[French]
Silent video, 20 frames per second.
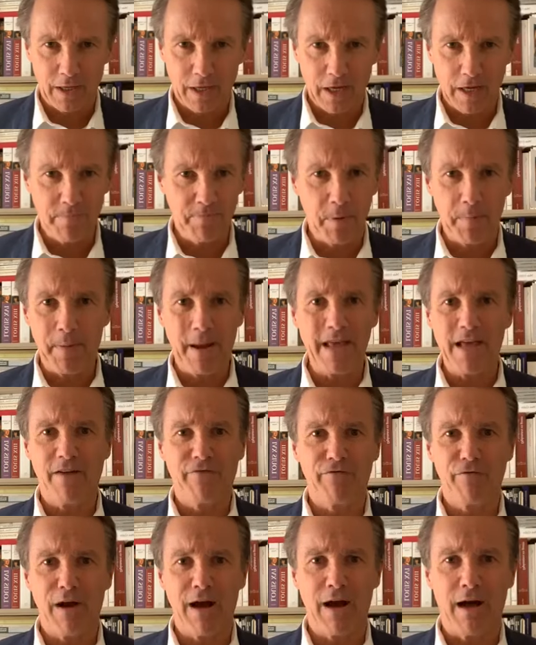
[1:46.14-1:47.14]
Il ne peut pas y
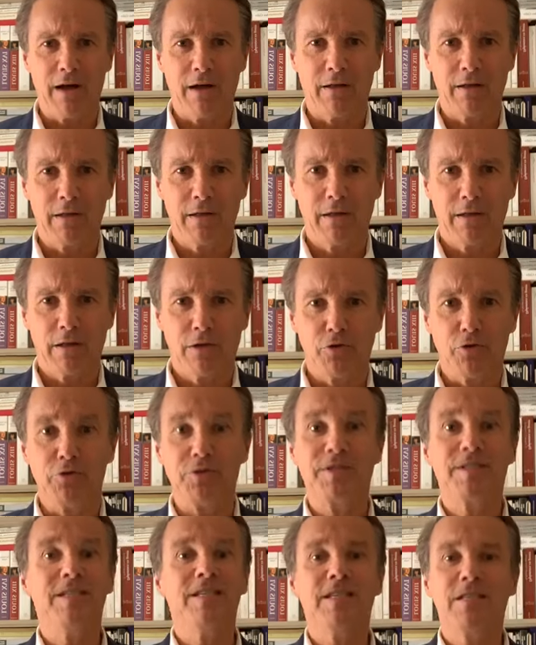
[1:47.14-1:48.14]
avoir de
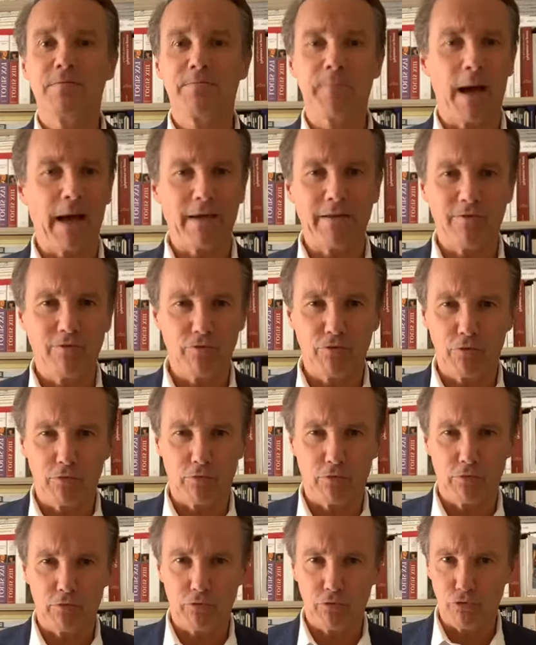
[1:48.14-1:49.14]

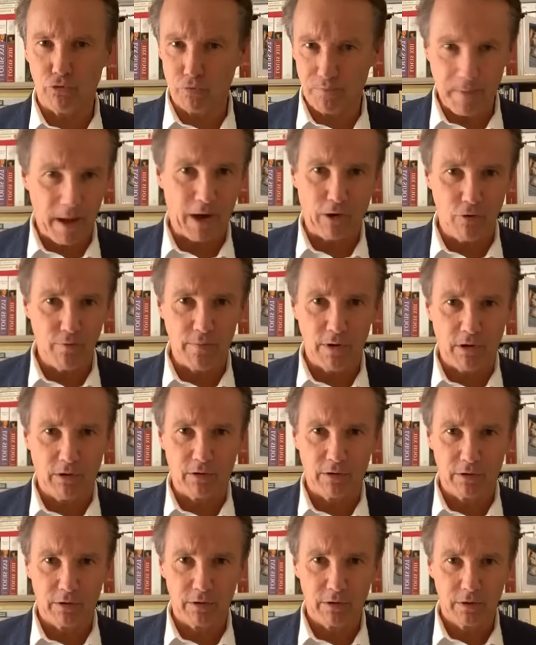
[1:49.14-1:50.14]
disparition du
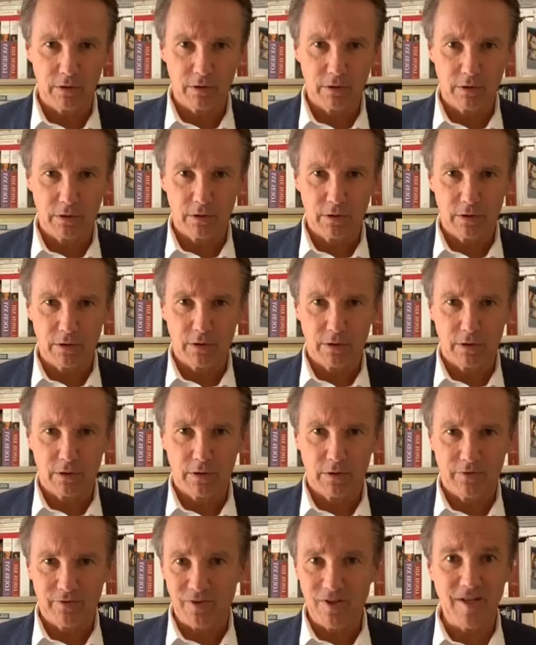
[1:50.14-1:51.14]
Parlement
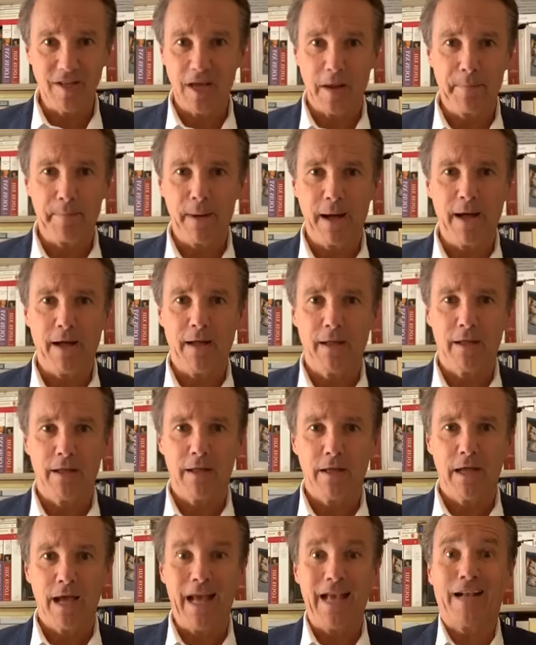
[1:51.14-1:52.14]
s'il n'y a pas
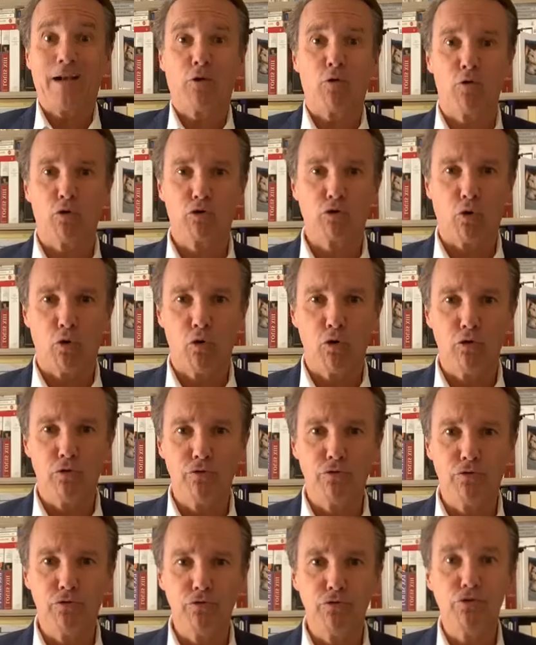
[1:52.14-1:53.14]
un contrôle
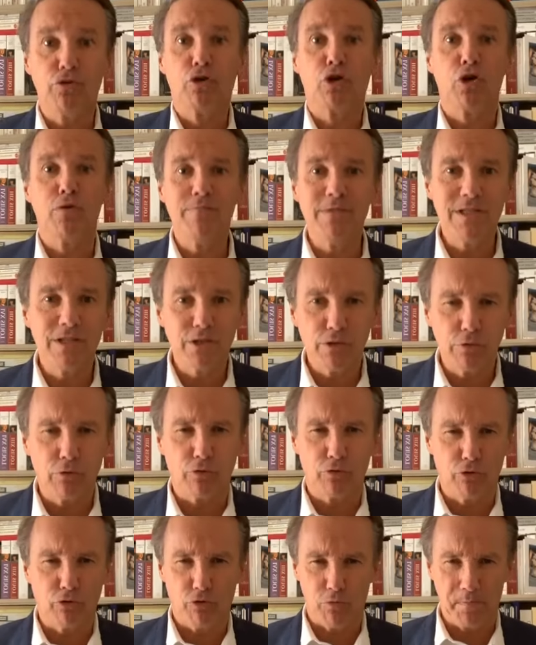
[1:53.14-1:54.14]
d'une commission
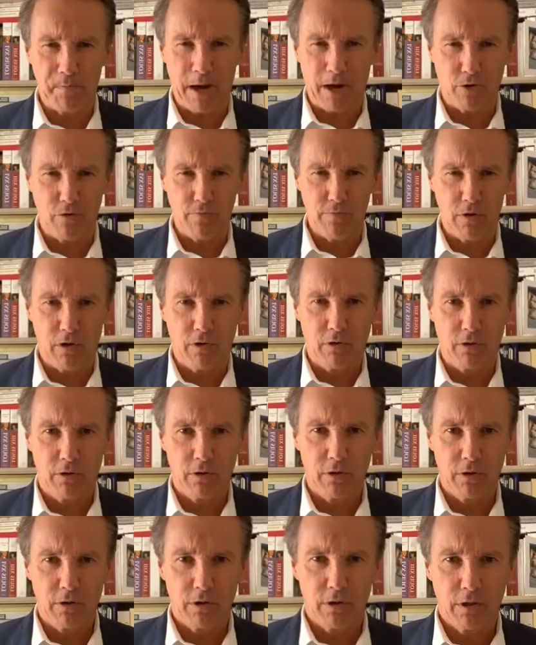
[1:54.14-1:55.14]
de ce Parlement
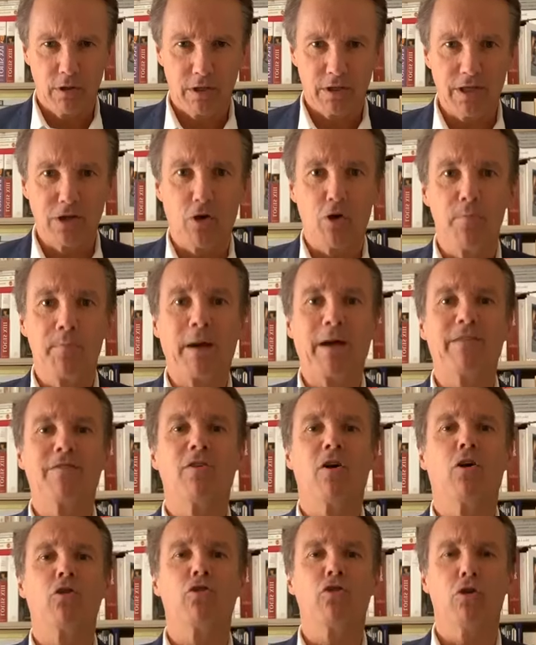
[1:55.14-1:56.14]
qui
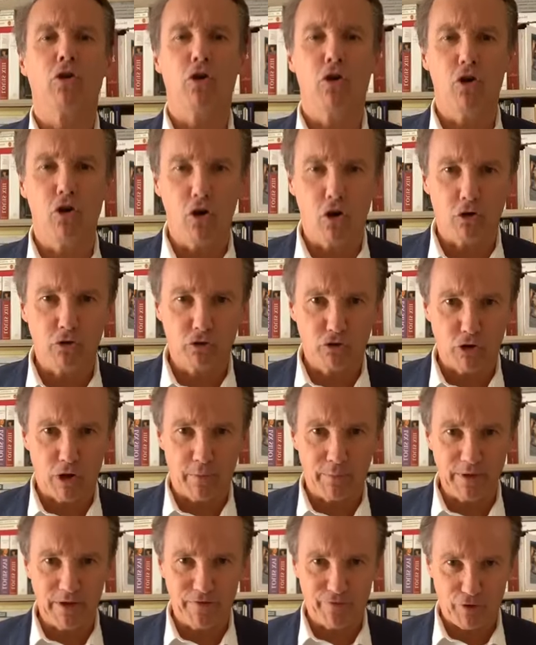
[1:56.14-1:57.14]
représente
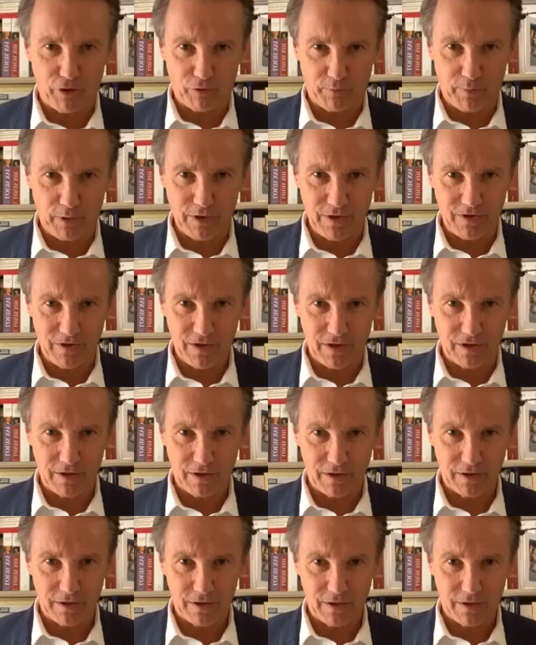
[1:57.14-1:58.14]
l'ensemble des forces politiques.